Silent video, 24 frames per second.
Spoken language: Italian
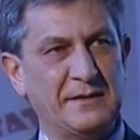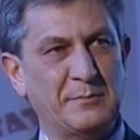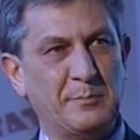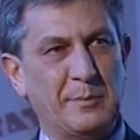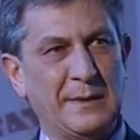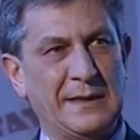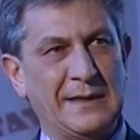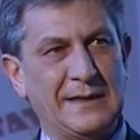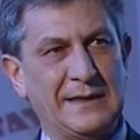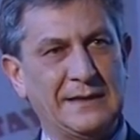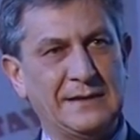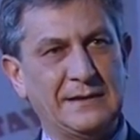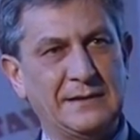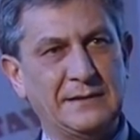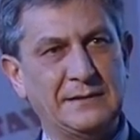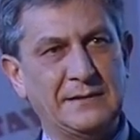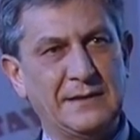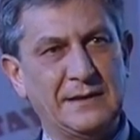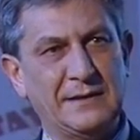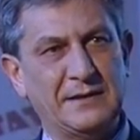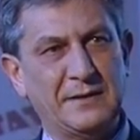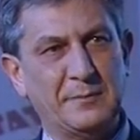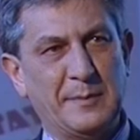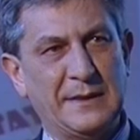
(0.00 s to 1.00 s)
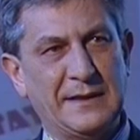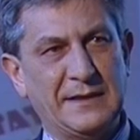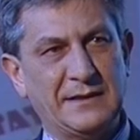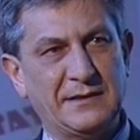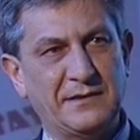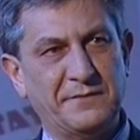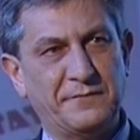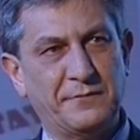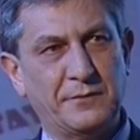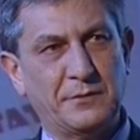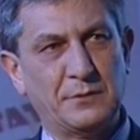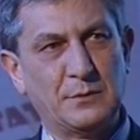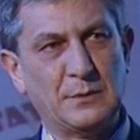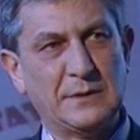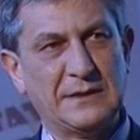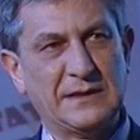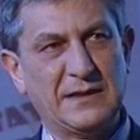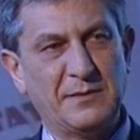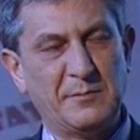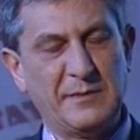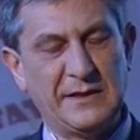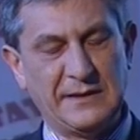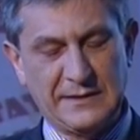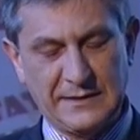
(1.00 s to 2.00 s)
parti, in tante parti
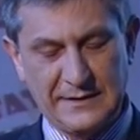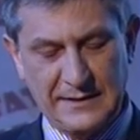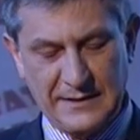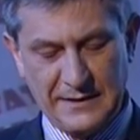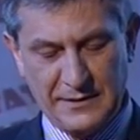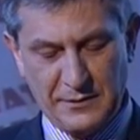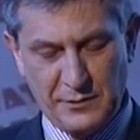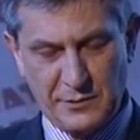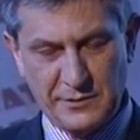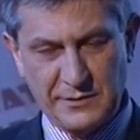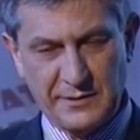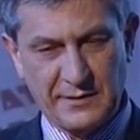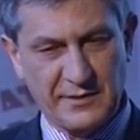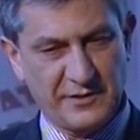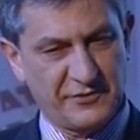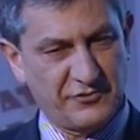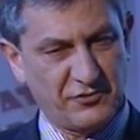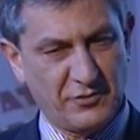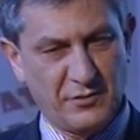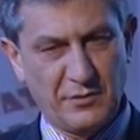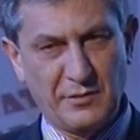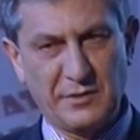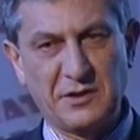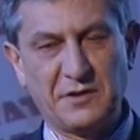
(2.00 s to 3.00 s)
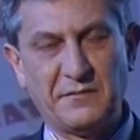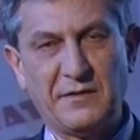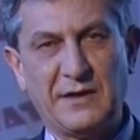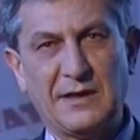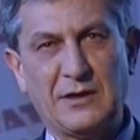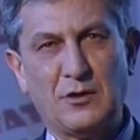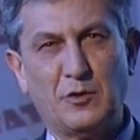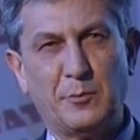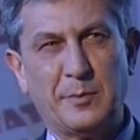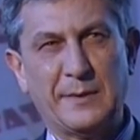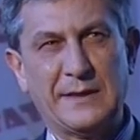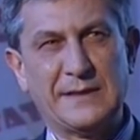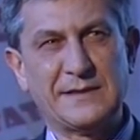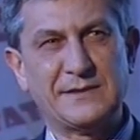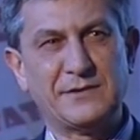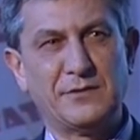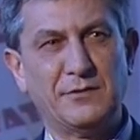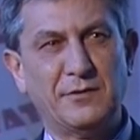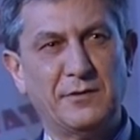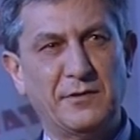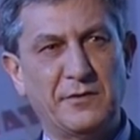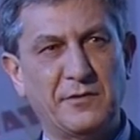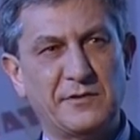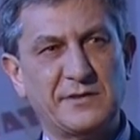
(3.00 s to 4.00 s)
fortunatamente della nostra regione, dove la
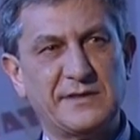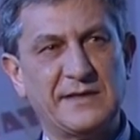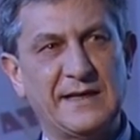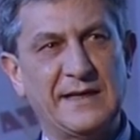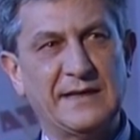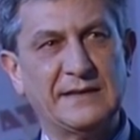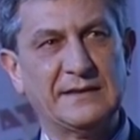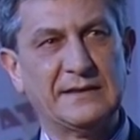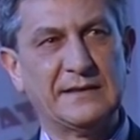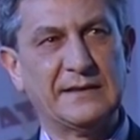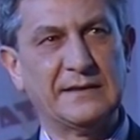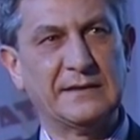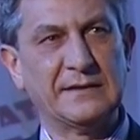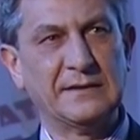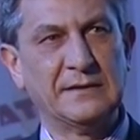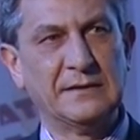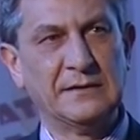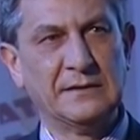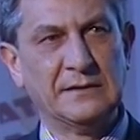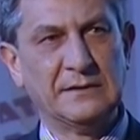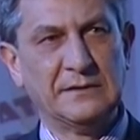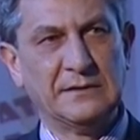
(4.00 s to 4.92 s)
cooperazione, nonostante